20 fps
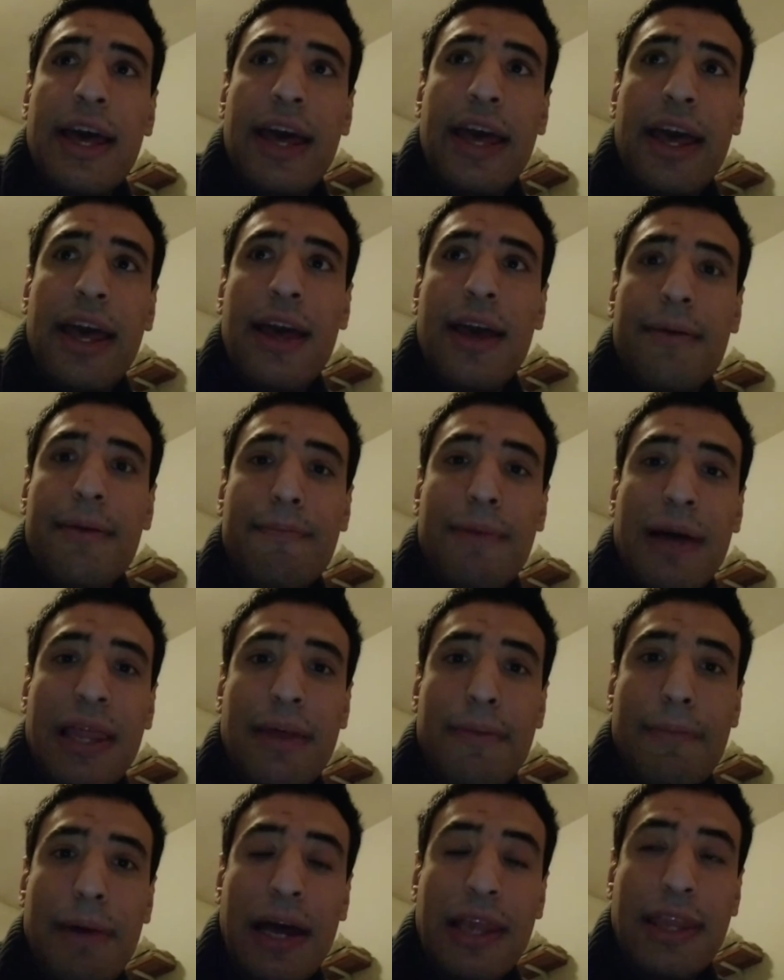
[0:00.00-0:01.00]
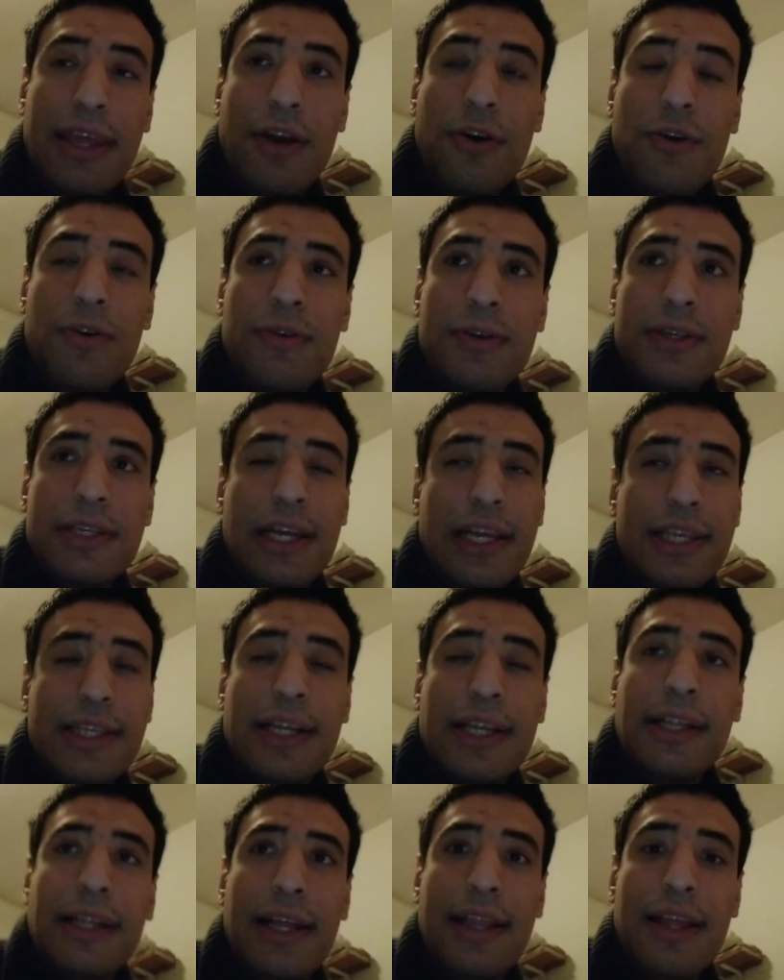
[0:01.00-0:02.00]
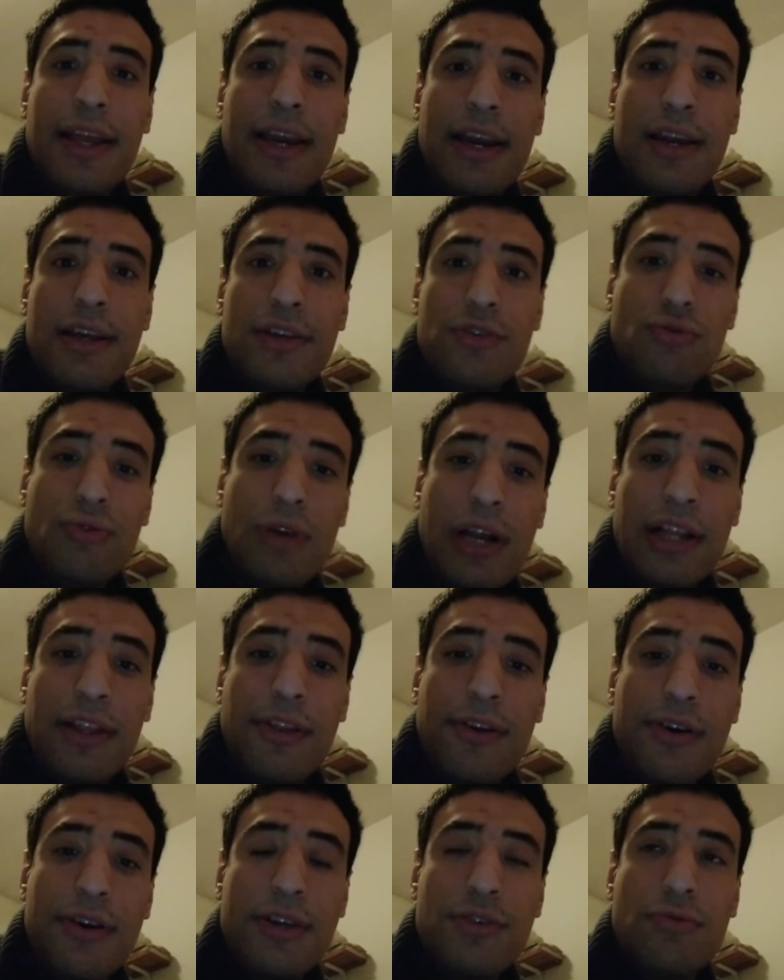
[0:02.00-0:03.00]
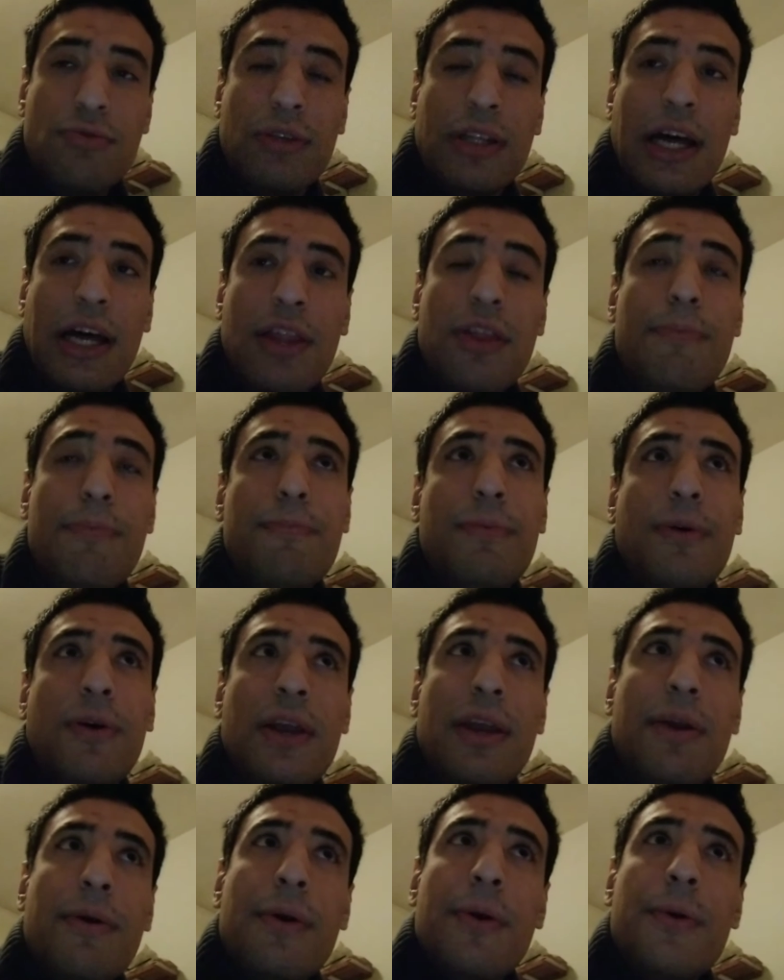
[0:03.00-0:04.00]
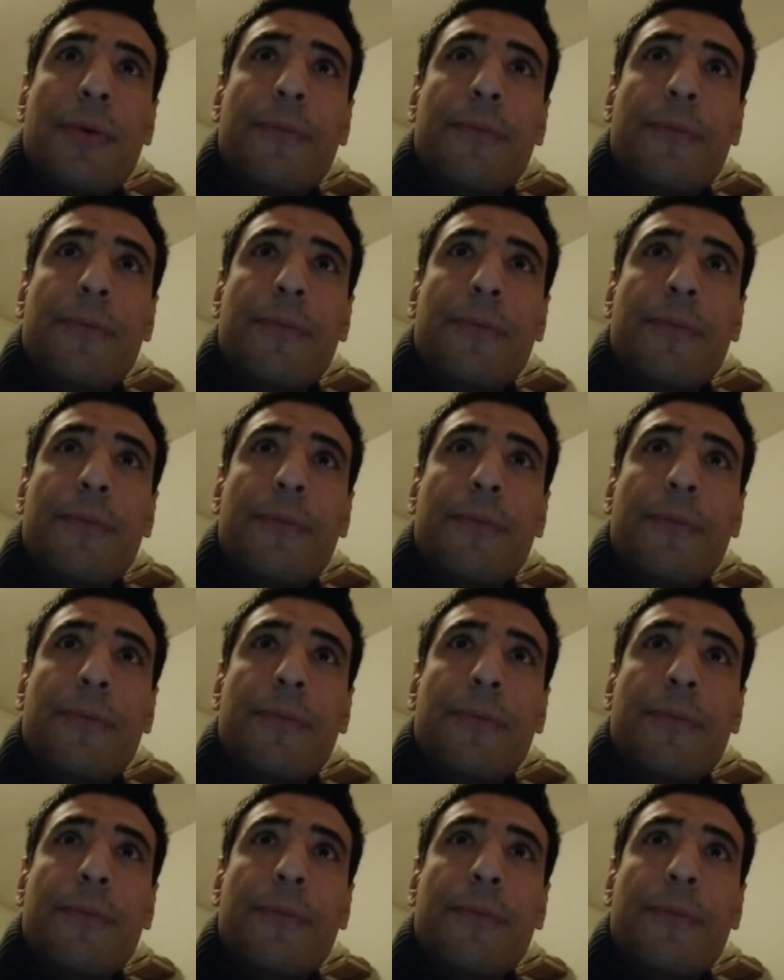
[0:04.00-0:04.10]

è matematico senza attendere nessun altro risultato e poi